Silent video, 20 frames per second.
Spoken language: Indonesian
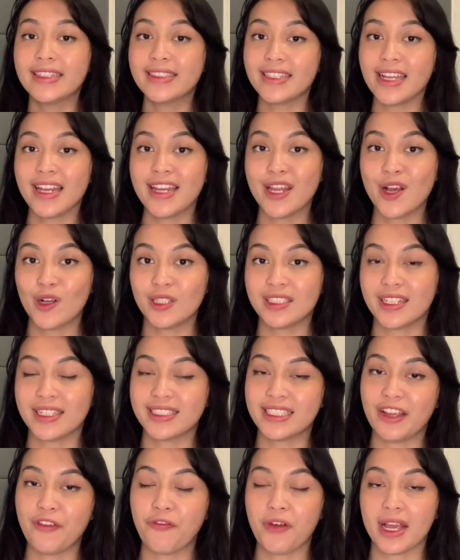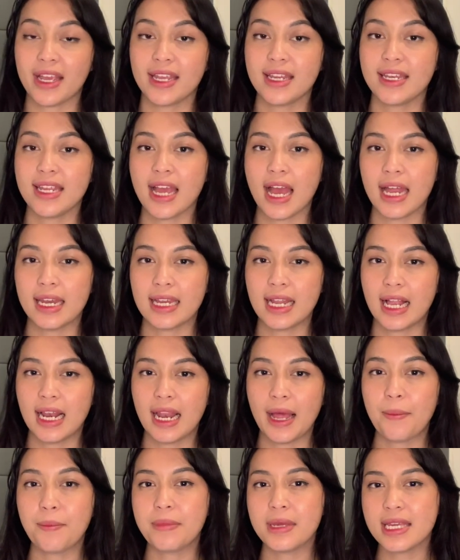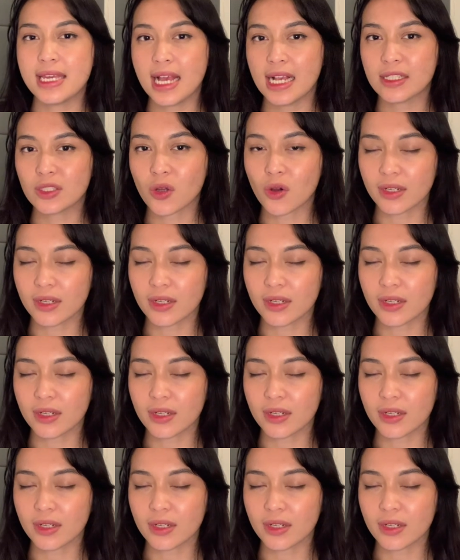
jadi ostrich effect ini adalah bias